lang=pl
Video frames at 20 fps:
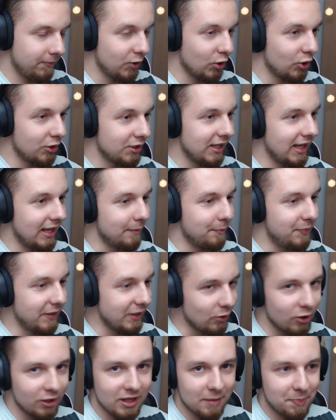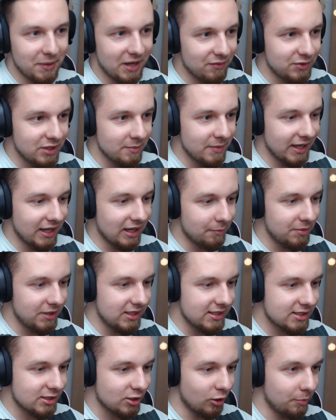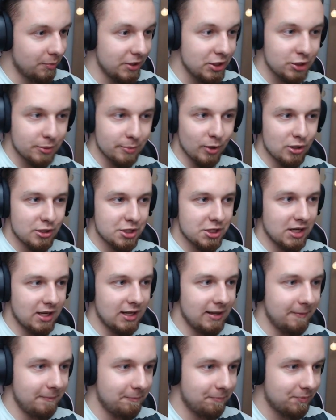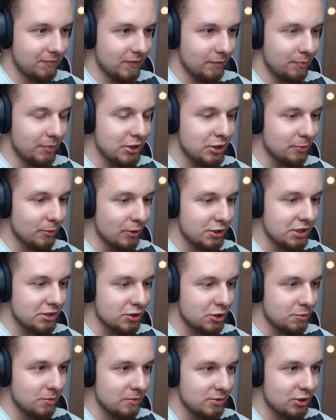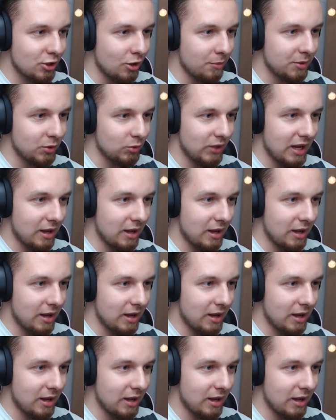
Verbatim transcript: No nie, było naprawdę mega blisko. Być może, być może coś bym zrobił.